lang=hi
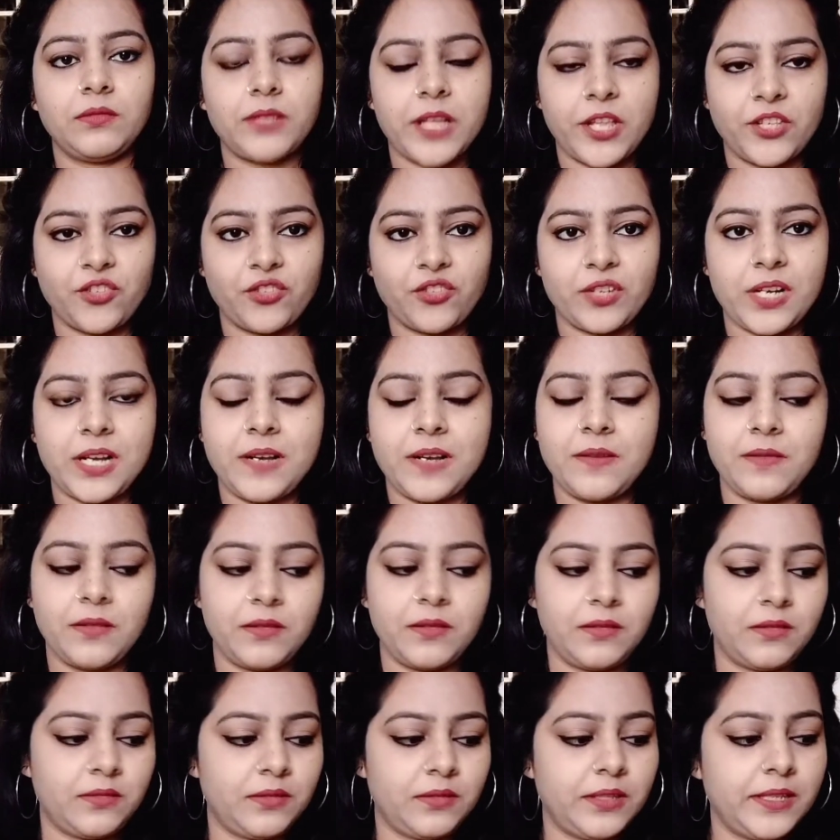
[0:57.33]
नेचुरल
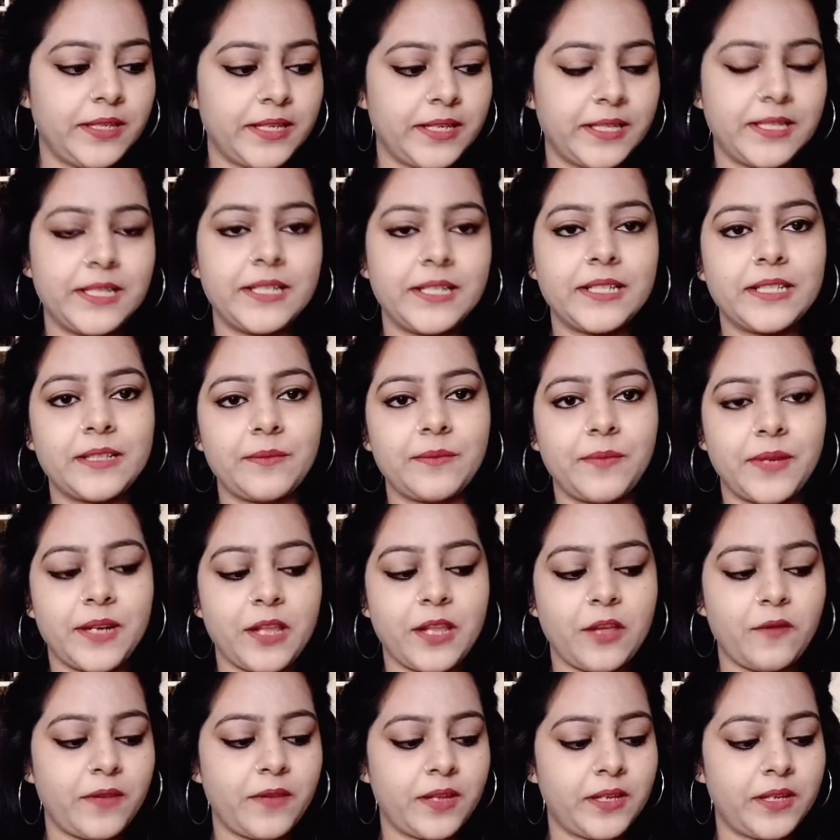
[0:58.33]
इंग्रेडिएंट्स से
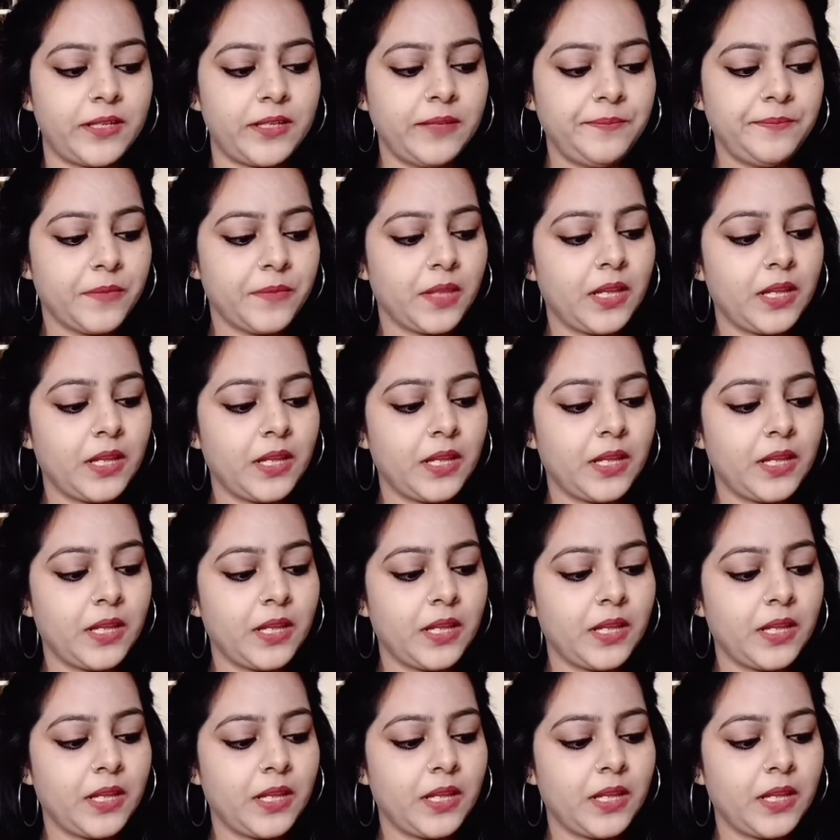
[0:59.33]
बने हुए हैं